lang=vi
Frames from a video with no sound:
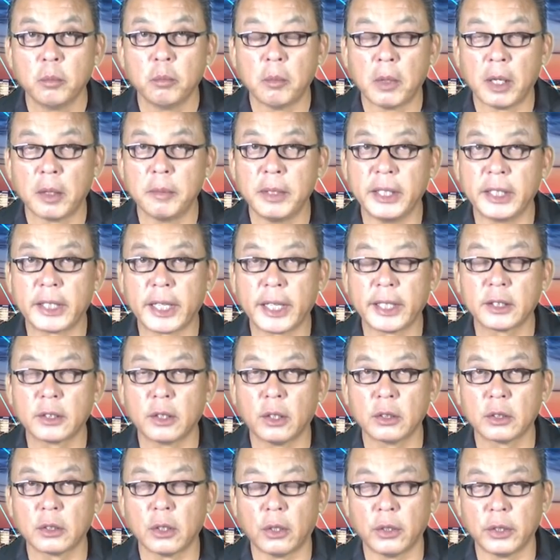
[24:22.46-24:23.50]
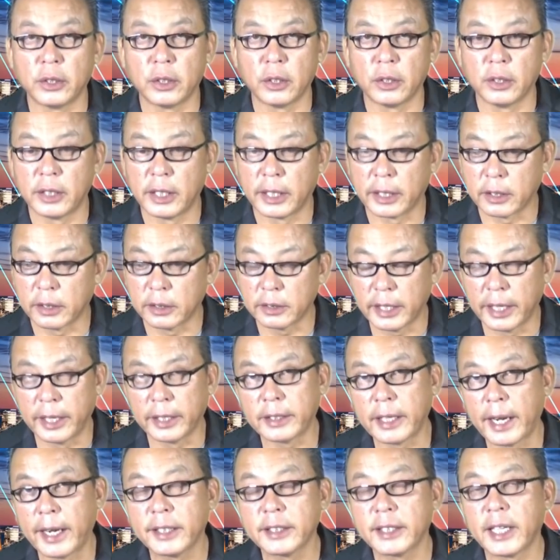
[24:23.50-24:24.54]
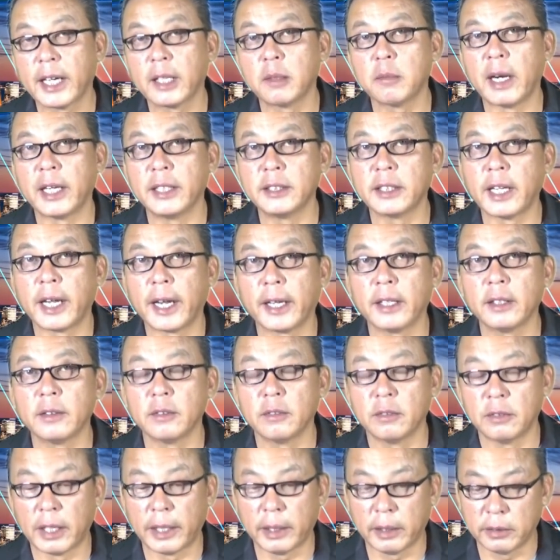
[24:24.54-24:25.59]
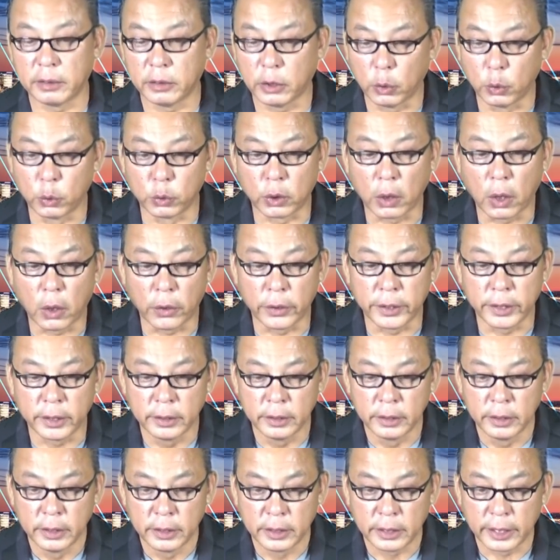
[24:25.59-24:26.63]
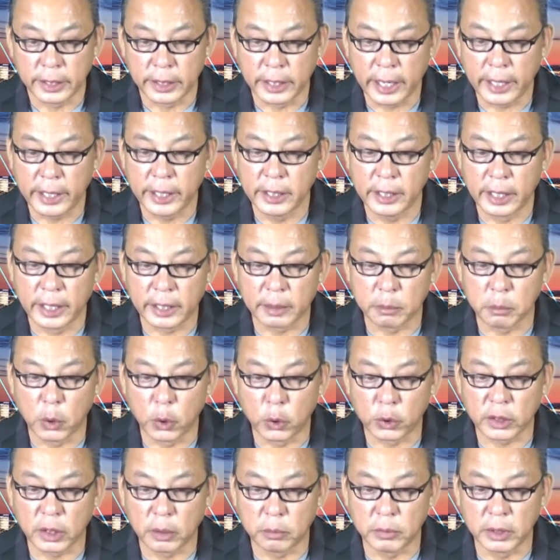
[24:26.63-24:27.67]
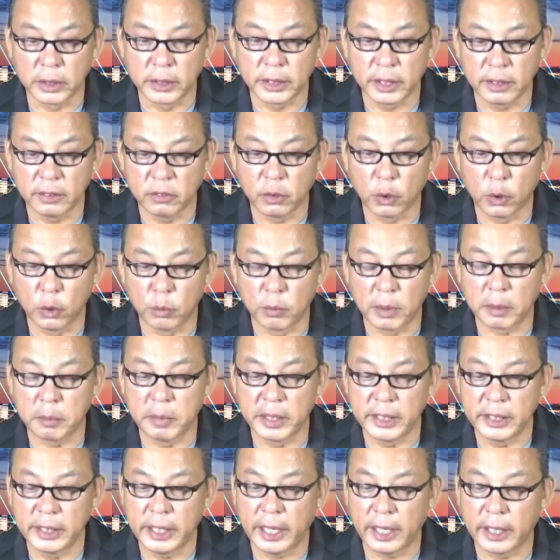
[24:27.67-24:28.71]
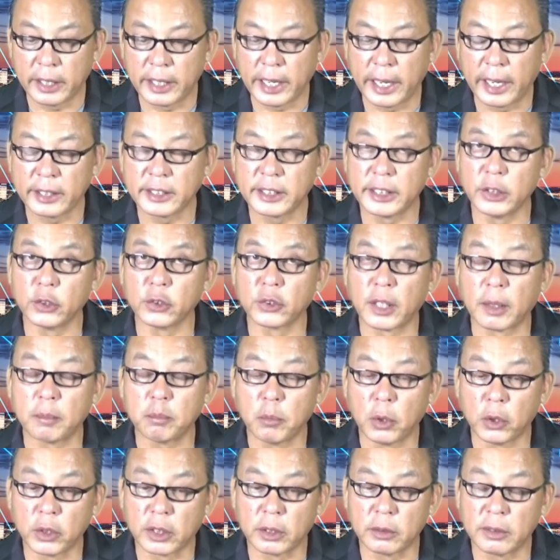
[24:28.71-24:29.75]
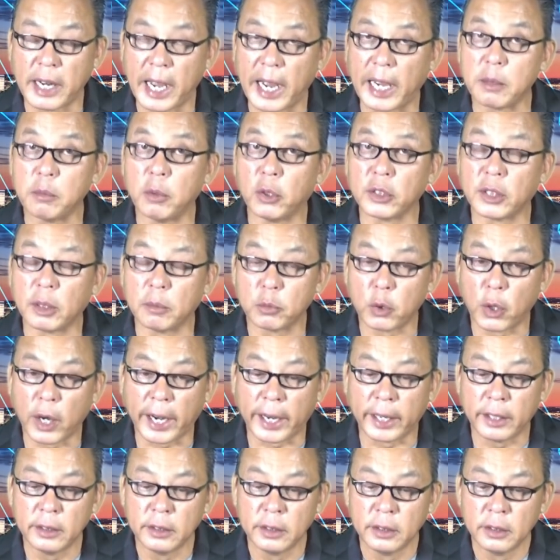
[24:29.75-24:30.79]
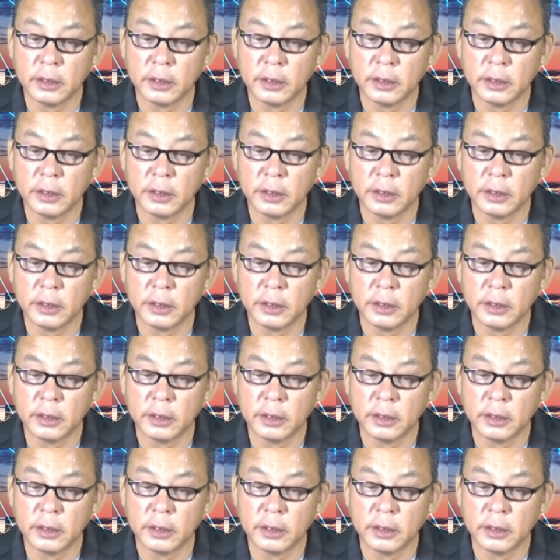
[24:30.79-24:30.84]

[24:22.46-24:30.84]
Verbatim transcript: mà bị kết có tội thôi là có thể tán gia bại sản và tù tội thì đây là một trong những cái vụ mà bây giờ đã triệu tập đại bộ thẩm đoàn